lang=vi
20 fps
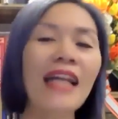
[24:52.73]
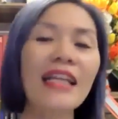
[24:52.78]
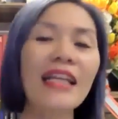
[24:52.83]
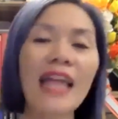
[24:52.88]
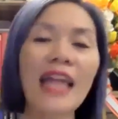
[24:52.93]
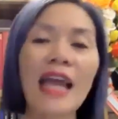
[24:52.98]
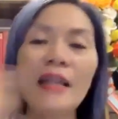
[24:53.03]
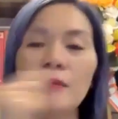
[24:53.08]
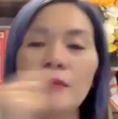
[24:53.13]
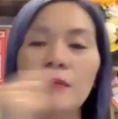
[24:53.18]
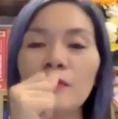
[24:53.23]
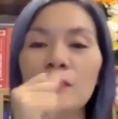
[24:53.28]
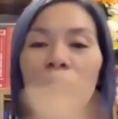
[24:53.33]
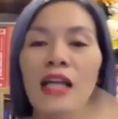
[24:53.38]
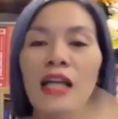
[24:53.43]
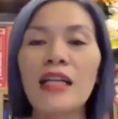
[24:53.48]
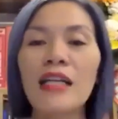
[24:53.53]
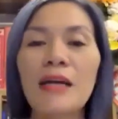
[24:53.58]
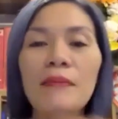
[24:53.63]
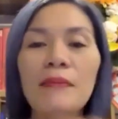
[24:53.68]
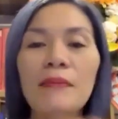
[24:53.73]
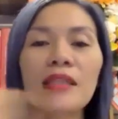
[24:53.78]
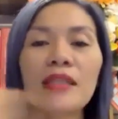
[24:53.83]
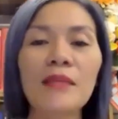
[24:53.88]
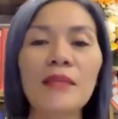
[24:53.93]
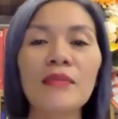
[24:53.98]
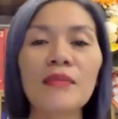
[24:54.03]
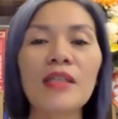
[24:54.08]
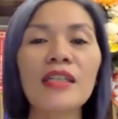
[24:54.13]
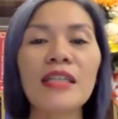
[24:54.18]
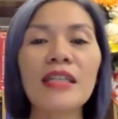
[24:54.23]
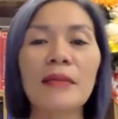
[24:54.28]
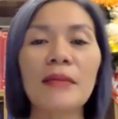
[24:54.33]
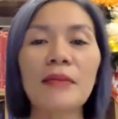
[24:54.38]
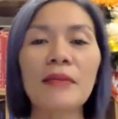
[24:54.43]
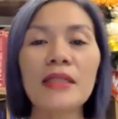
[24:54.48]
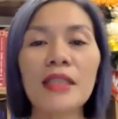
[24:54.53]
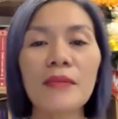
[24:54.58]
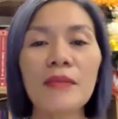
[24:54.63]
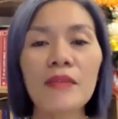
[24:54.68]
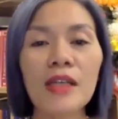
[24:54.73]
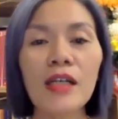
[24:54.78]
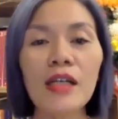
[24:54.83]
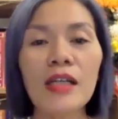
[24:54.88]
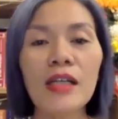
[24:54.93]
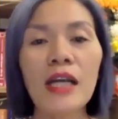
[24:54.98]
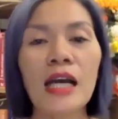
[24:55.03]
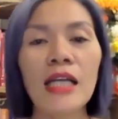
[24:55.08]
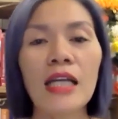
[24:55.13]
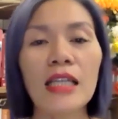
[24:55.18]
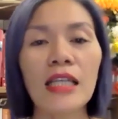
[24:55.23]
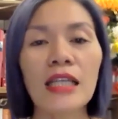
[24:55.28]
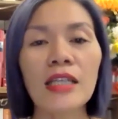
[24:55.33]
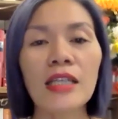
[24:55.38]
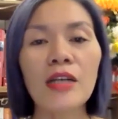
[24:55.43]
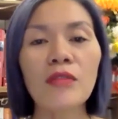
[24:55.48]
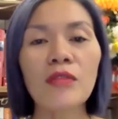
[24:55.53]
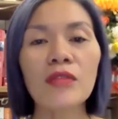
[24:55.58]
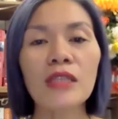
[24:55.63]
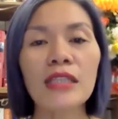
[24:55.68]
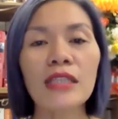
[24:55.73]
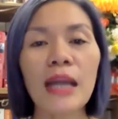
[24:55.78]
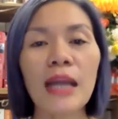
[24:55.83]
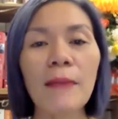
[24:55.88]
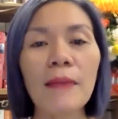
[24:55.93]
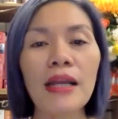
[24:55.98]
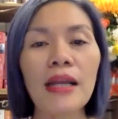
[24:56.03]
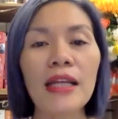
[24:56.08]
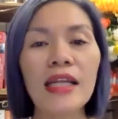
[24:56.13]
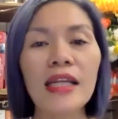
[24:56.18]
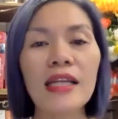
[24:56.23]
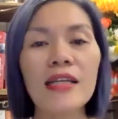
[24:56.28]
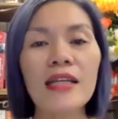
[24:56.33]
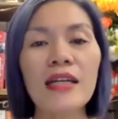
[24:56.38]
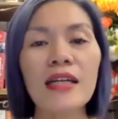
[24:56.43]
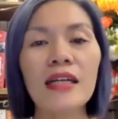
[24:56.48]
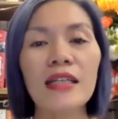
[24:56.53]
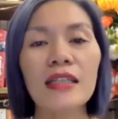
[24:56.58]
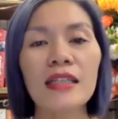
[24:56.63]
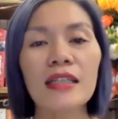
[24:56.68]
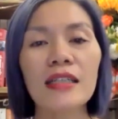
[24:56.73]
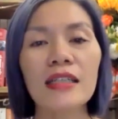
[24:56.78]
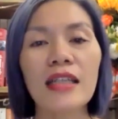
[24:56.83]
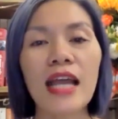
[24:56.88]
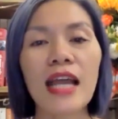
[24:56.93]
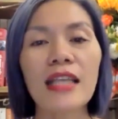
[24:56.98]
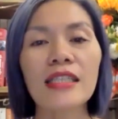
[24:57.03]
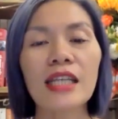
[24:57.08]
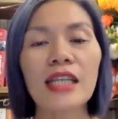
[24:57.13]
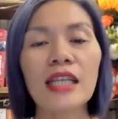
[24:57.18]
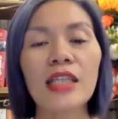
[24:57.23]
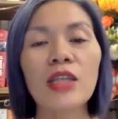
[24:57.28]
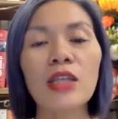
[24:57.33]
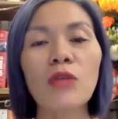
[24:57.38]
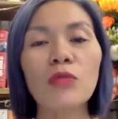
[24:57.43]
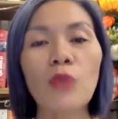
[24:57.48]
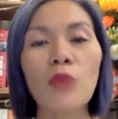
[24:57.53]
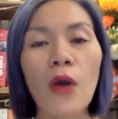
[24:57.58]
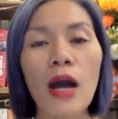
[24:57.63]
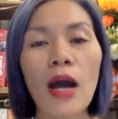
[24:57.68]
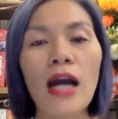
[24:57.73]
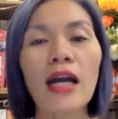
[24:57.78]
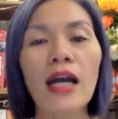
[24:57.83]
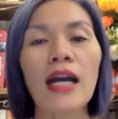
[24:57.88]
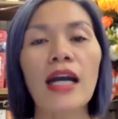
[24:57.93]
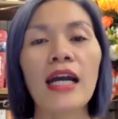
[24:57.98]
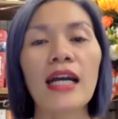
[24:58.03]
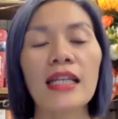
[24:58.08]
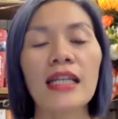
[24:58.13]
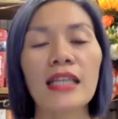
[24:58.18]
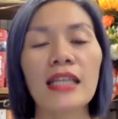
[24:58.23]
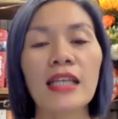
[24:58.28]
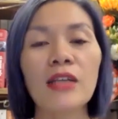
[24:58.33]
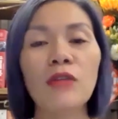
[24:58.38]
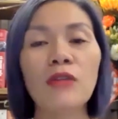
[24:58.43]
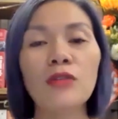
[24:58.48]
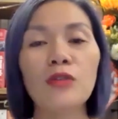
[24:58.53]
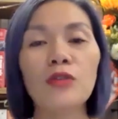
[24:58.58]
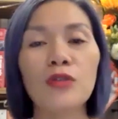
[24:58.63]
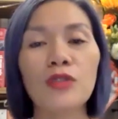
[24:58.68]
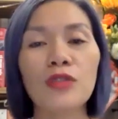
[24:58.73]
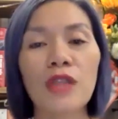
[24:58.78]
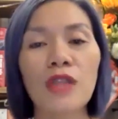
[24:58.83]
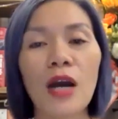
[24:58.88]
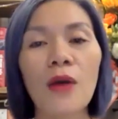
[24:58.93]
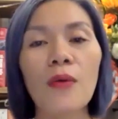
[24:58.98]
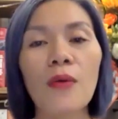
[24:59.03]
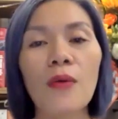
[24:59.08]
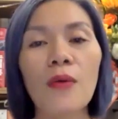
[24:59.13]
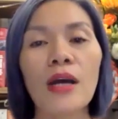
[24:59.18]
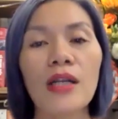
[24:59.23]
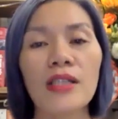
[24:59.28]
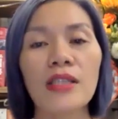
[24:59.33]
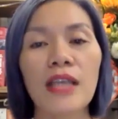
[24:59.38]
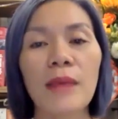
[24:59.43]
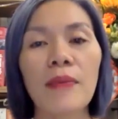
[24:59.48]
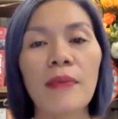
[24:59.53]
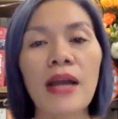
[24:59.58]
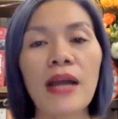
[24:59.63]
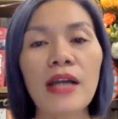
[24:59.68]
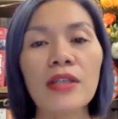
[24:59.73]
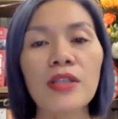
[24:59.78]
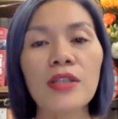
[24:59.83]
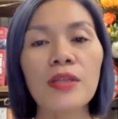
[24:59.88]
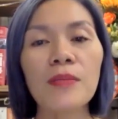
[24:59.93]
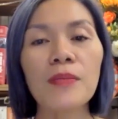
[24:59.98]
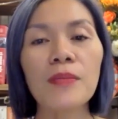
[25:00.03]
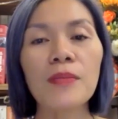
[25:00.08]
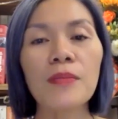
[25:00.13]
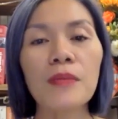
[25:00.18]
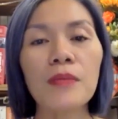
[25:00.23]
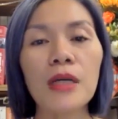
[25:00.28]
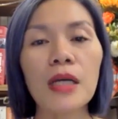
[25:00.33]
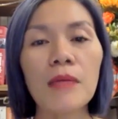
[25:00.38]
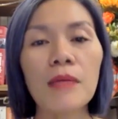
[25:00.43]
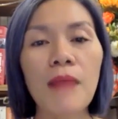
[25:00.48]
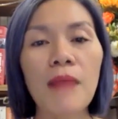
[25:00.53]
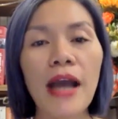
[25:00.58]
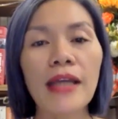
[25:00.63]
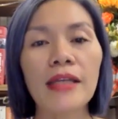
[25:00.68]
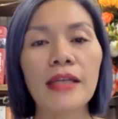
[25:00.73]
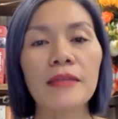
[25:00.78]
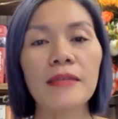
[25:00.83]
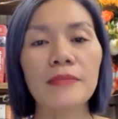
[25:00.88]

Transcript: Yes. Cảm ơn tiềm thức, cảm ơn tiềm thức. Thành công thứ năm là đi đường đèn xanh thông thoáng. Thành công số sáu, chép livestream mười bảy.